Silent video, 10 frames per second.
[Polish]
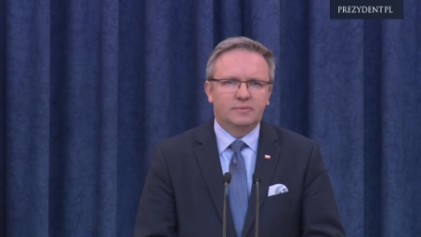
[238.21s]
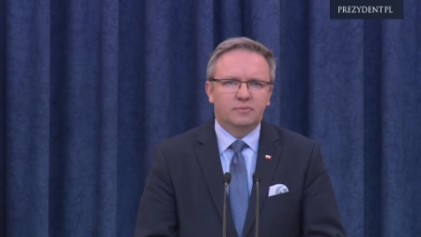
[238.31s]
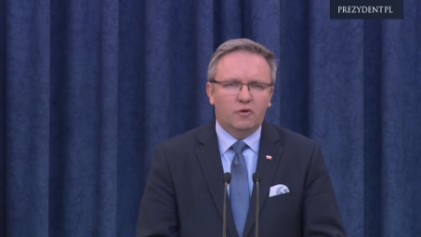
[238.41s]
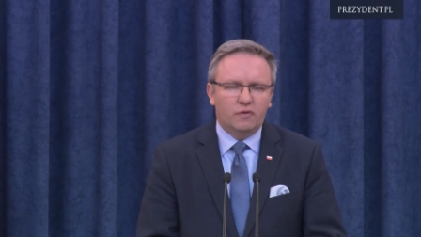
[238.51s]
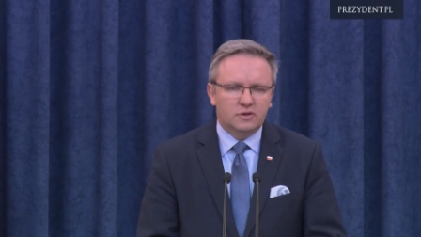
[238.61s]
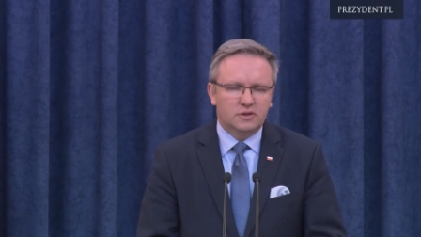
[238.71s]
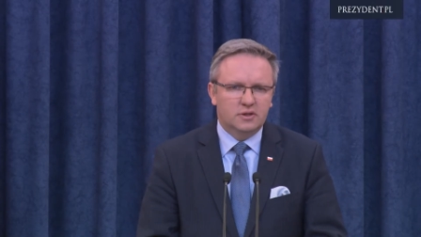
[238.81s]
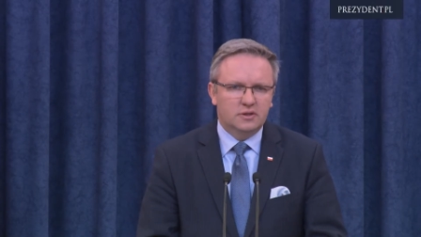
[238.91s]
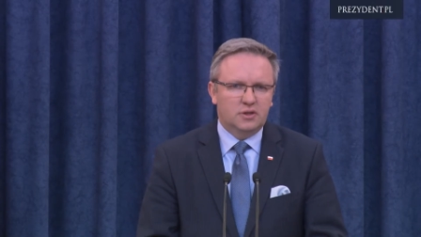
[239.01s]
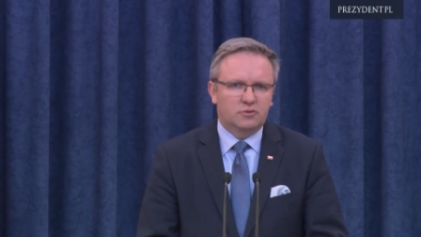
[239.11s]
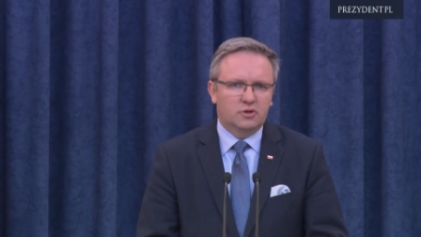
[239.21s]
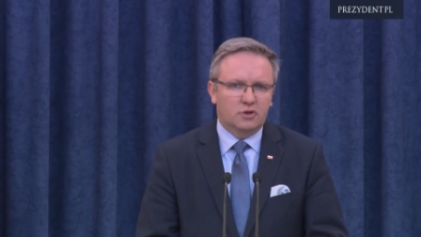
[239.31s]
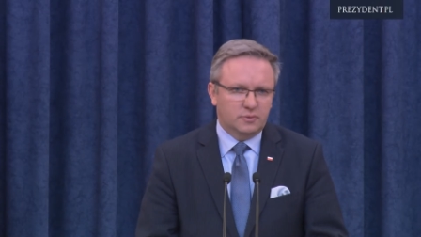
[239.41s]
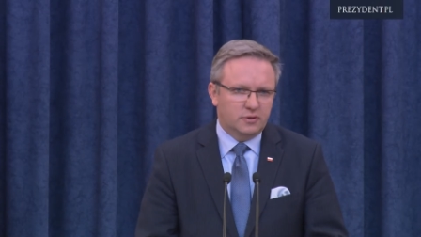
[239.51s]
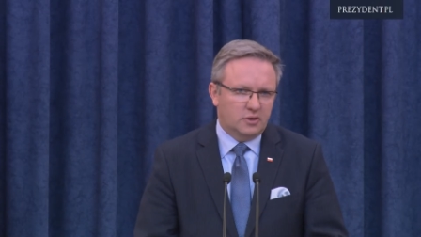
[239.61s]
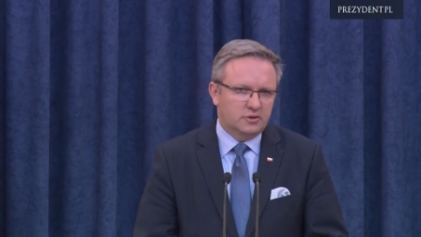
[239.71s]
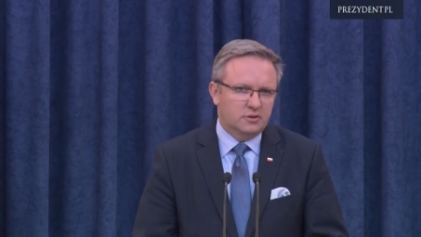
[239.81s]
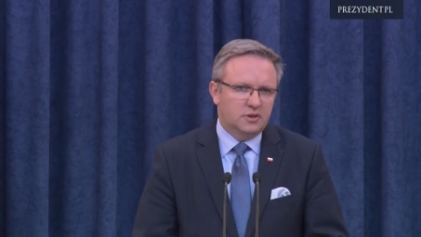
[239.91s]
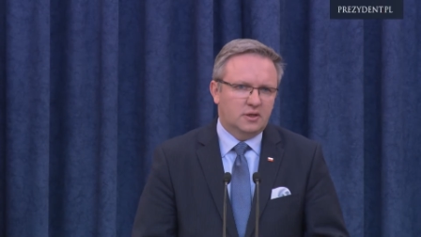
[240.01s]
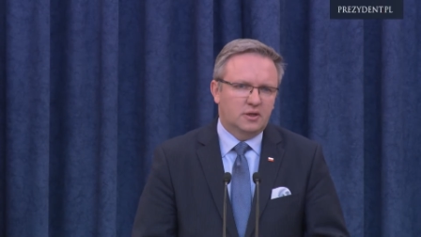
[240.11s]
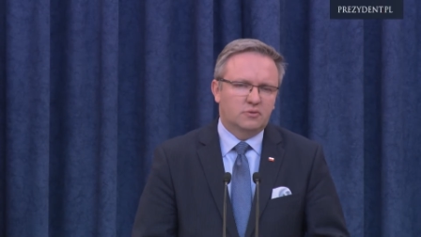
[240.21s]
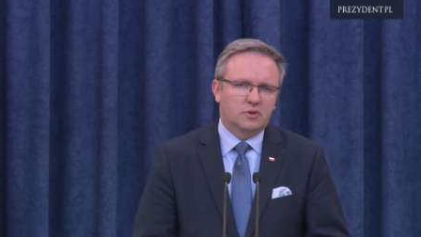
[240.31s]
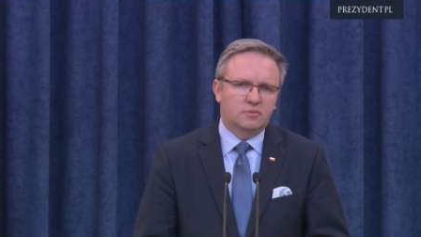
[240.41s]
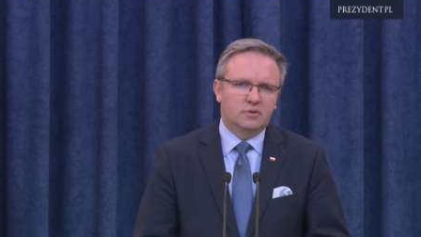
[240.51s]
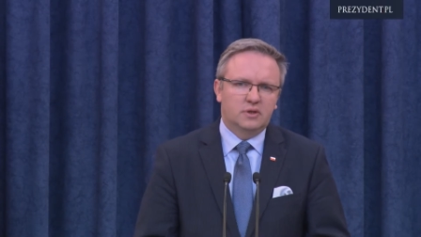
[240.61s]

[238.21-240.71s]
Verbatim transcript: owoce natury gospodarczej, takie, które by